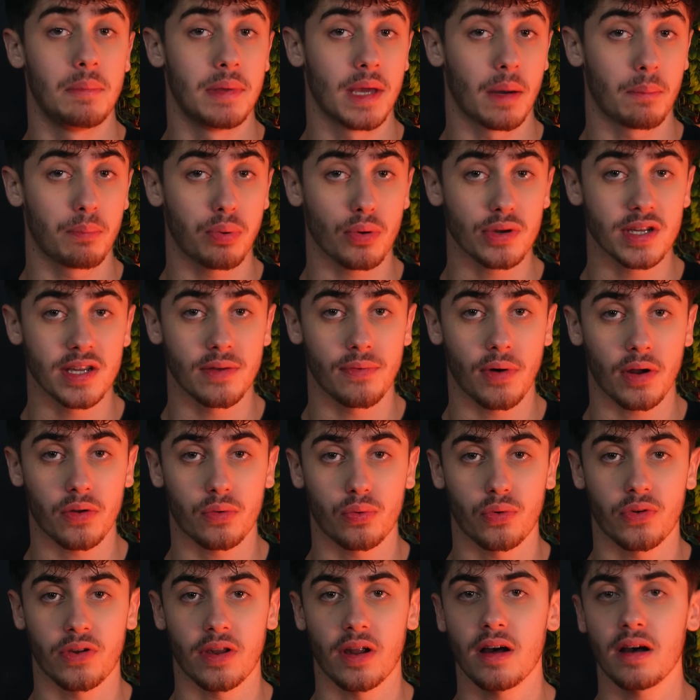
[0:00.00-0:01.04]
Eh bien pour savoir
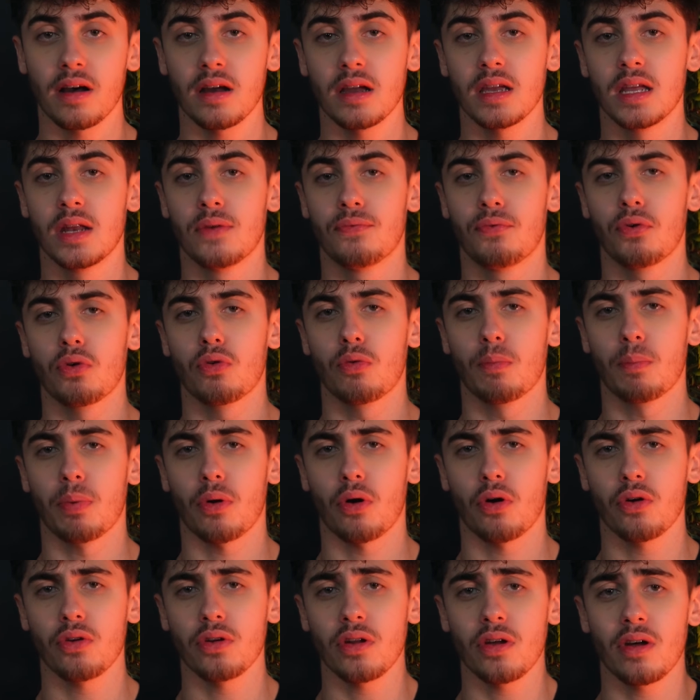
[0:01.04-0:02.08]
tout ça, il faut
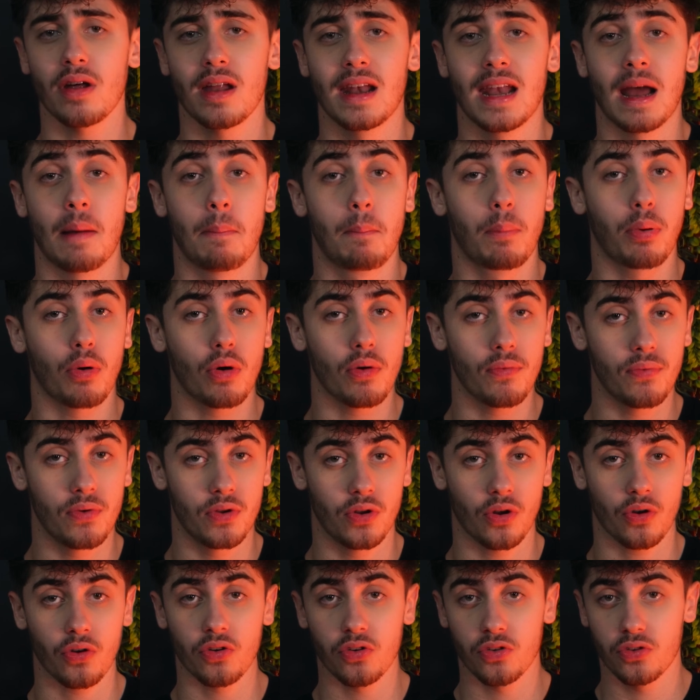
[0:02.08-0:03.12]
comprendre la
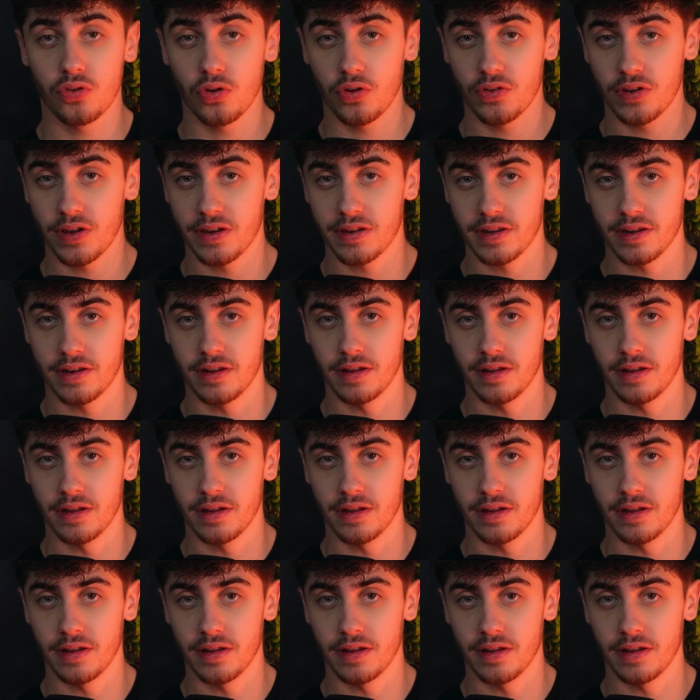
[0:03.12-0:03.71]
provenance de cette